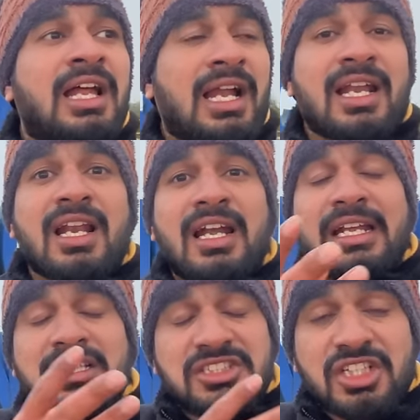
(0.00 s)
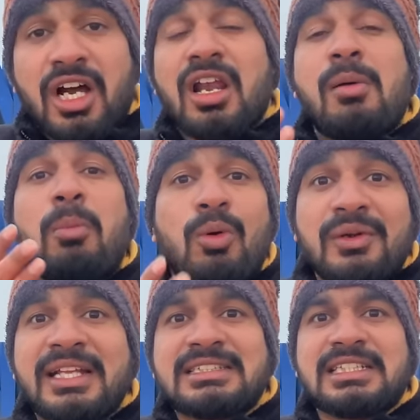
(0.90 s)
అండ్ అలానే చాలా
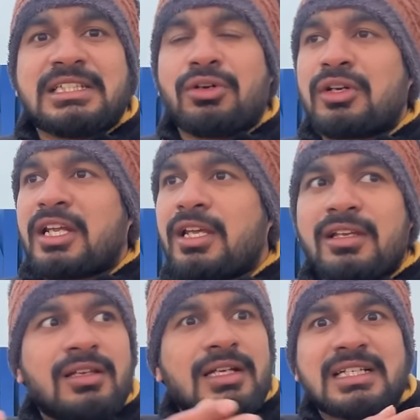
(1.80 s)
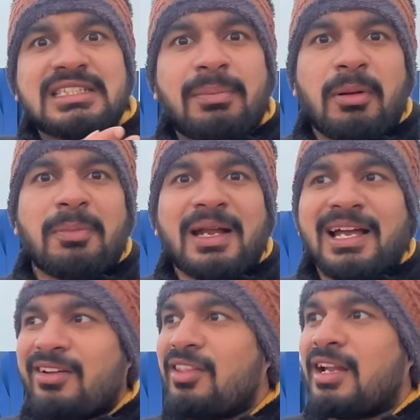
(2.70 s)
మౌంటైన్స్ అయితే ఉంటాయి ఇక్కడ చెప్పడం
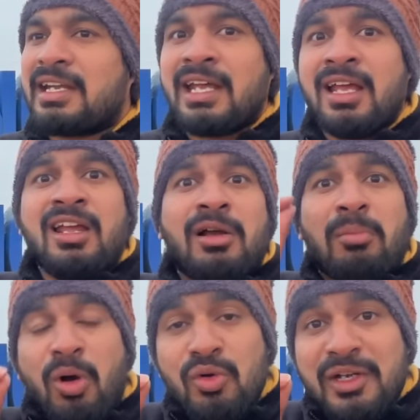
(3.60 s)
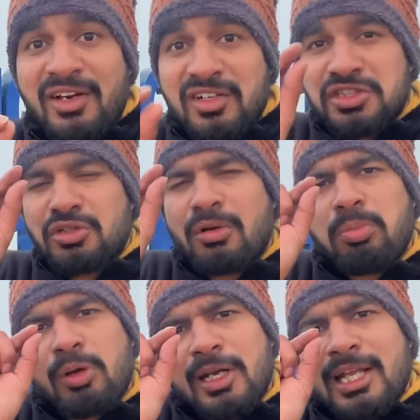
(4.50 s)
ప్రకారం ఏంటంటే మౌంట్ ఎవరెస్ట్ కూడా
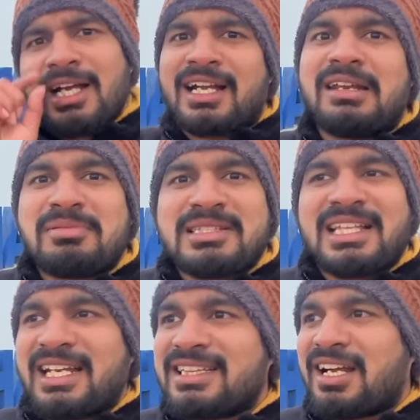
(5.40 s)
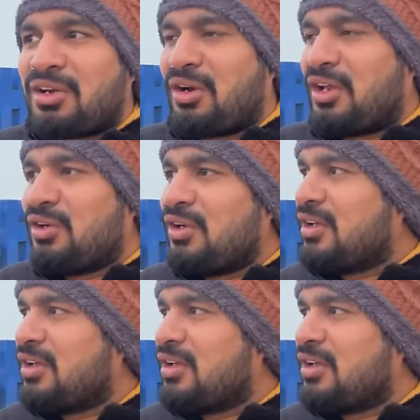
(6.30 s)
బుడ్డగా కనిపిస్తుంది అయితే అంటున్నారు